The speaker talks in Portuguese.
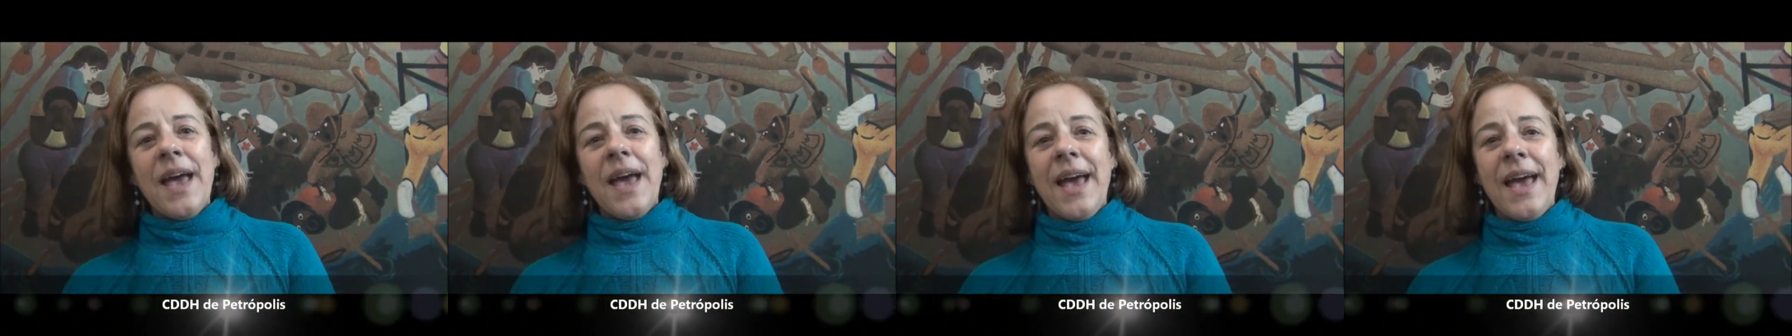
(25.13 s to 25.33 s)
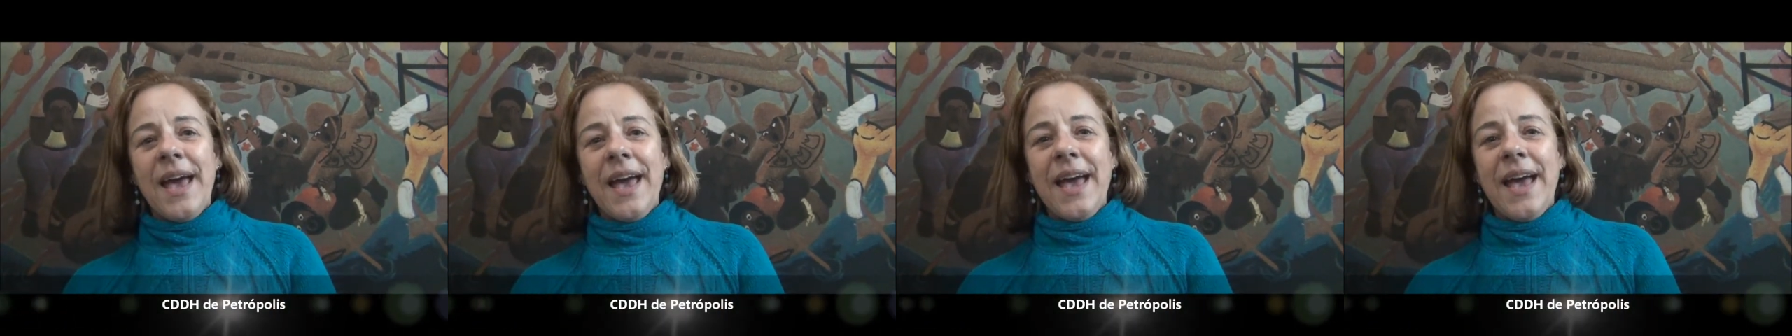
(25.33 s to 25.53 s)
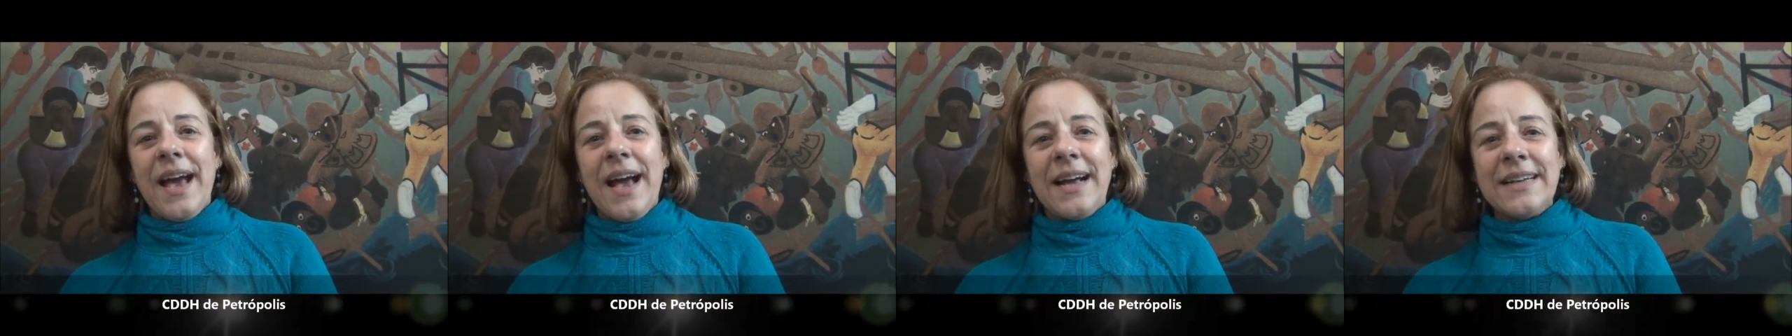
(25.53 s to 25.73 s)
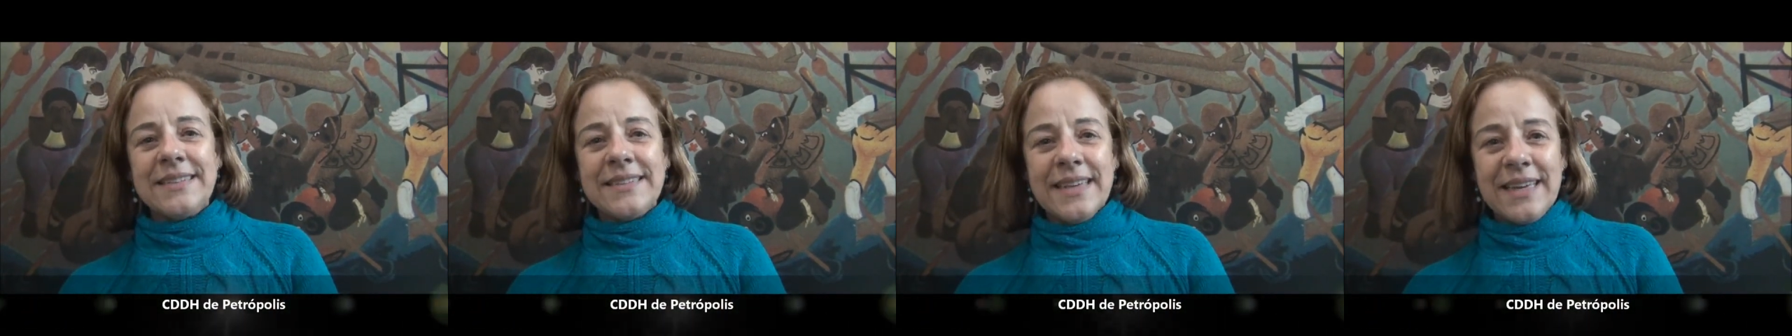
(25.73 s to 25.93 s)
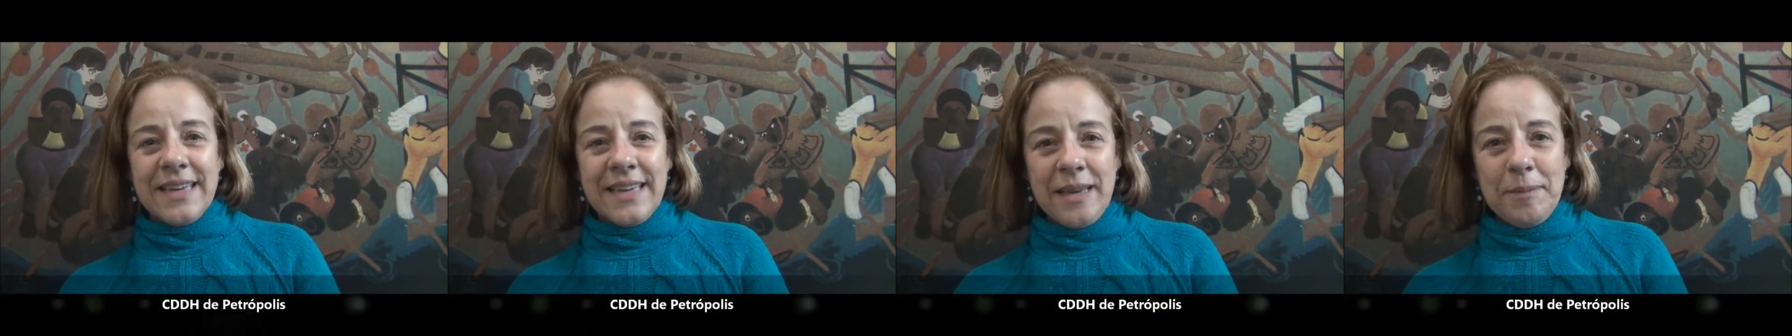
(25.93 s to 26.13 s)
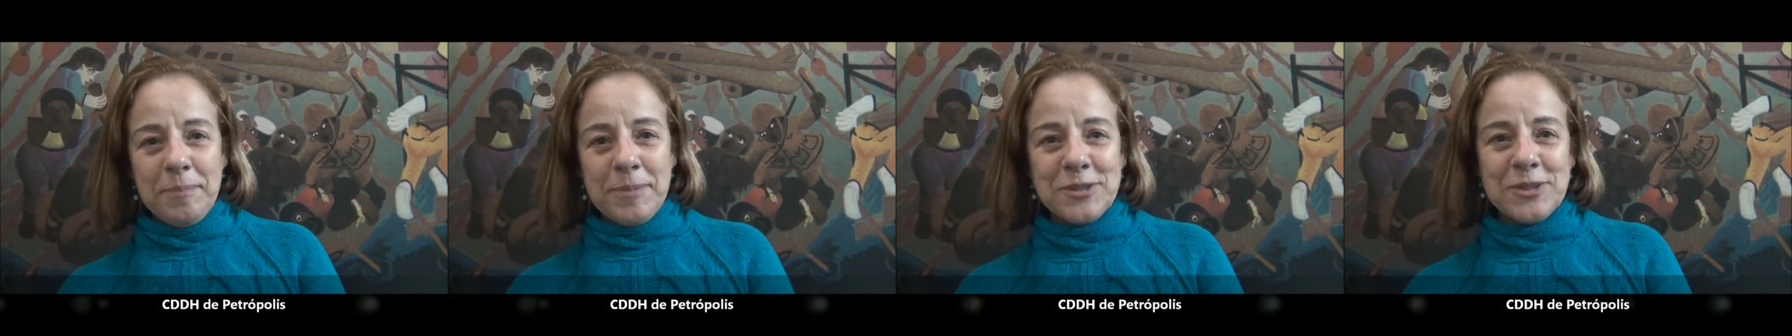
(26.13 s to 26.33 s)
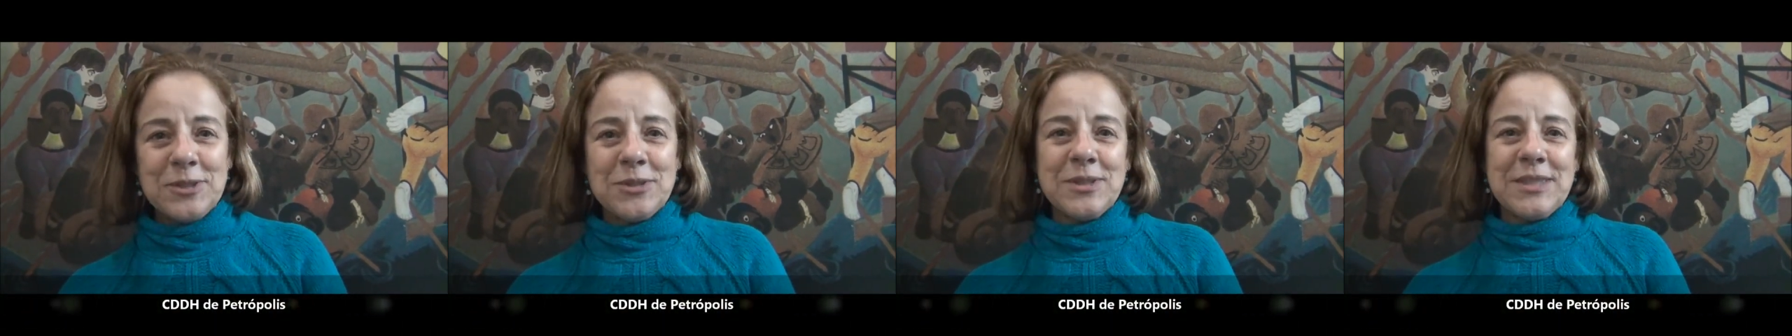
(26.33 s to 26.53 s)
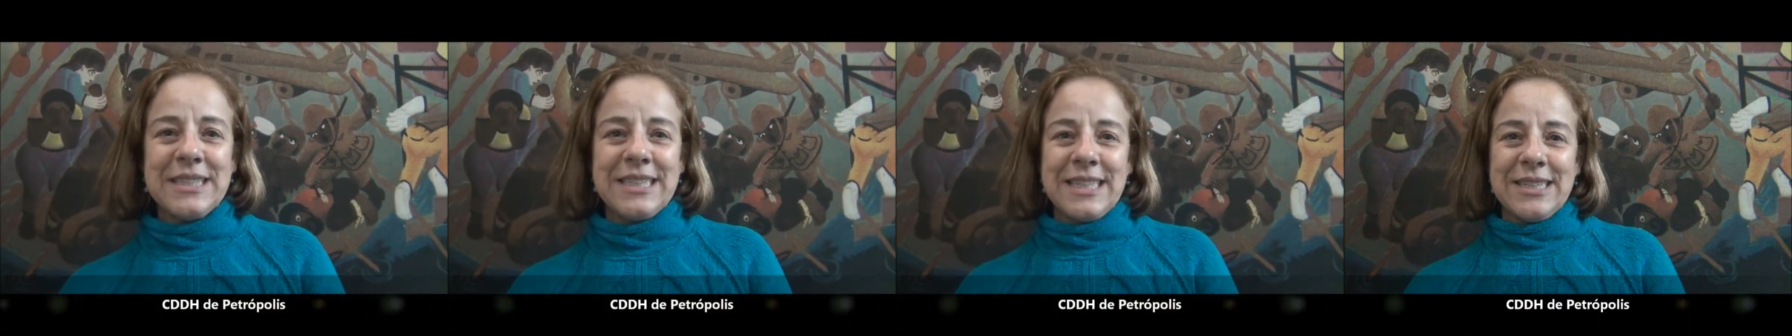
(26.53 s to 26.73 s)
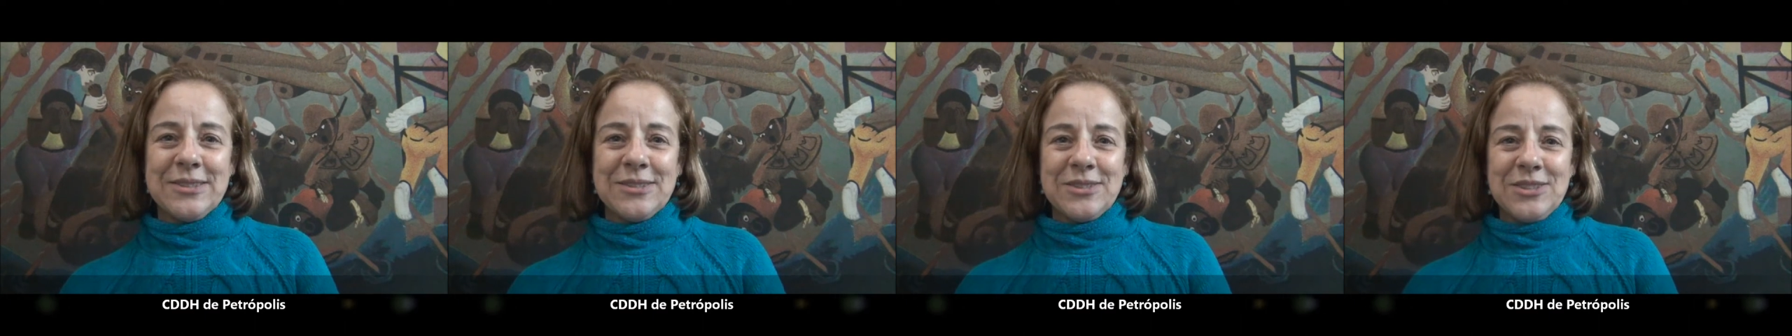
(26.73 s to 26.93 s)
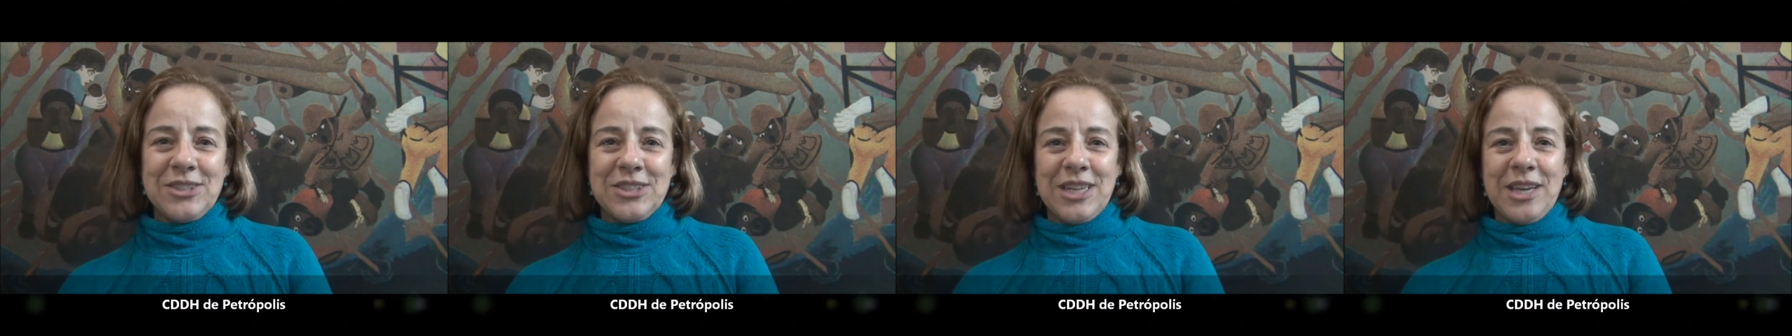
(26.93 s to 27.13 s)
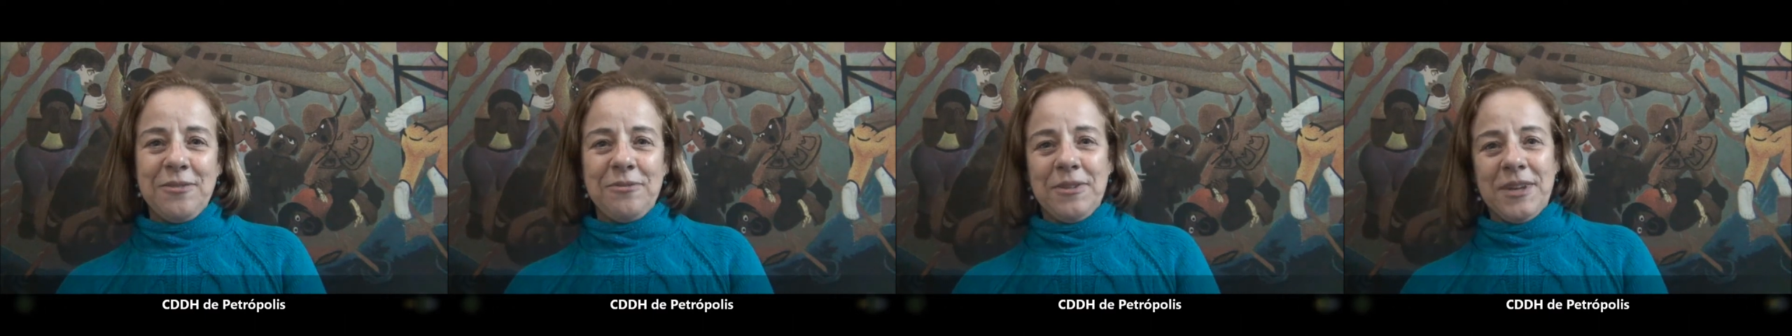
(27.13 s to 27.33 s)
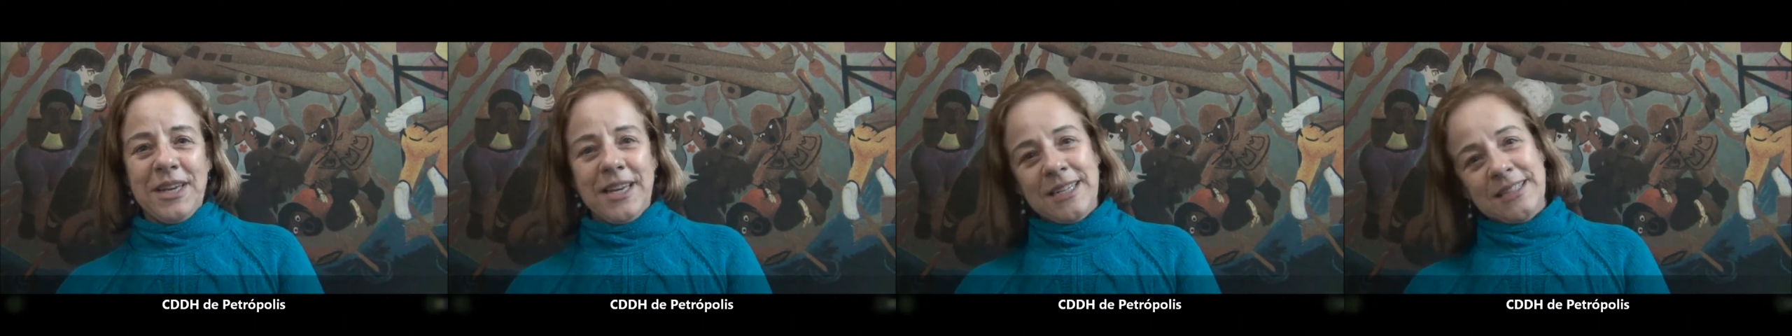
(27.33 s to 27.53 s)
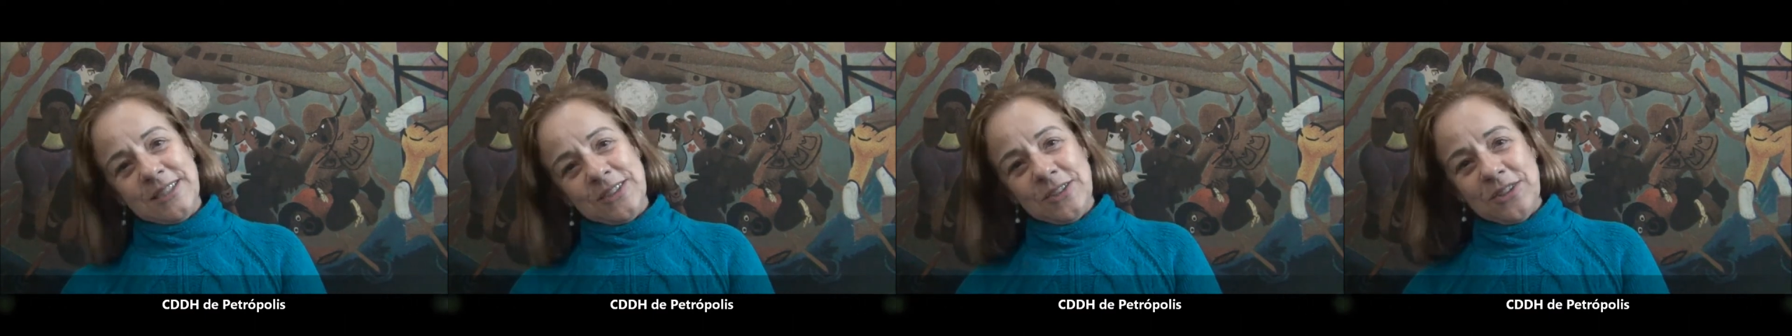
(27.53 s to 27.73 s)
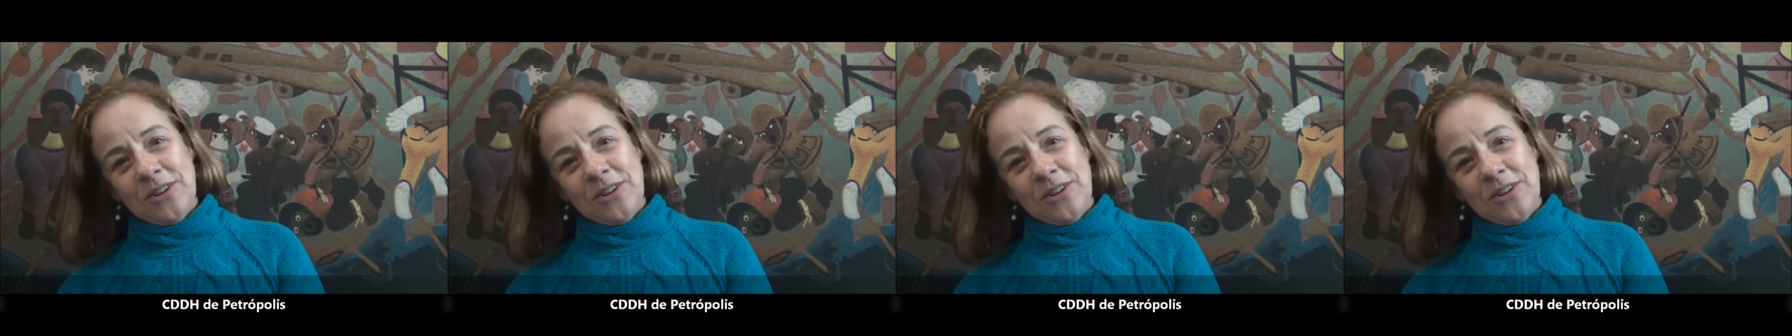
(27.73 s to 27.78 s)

eh, as equipes do Centro de Referência